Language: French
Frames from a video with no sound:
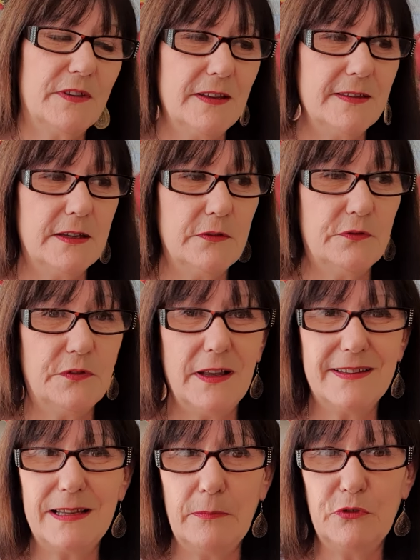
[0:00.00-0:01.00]
c'était
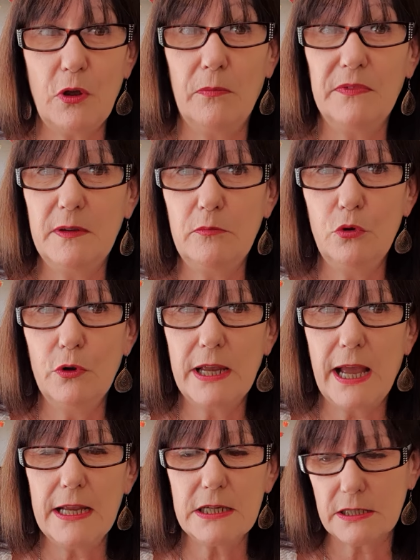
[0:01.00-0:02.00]
fin septembre
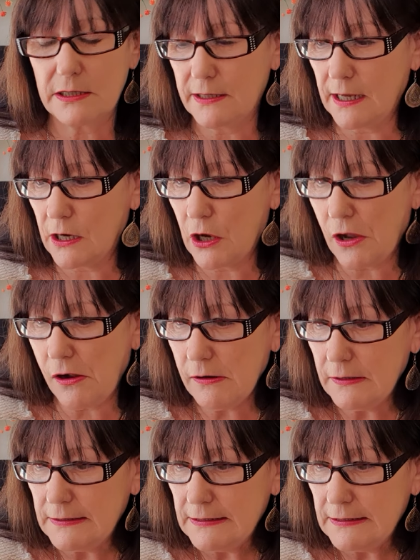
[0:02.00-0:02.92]
blocages, D'accord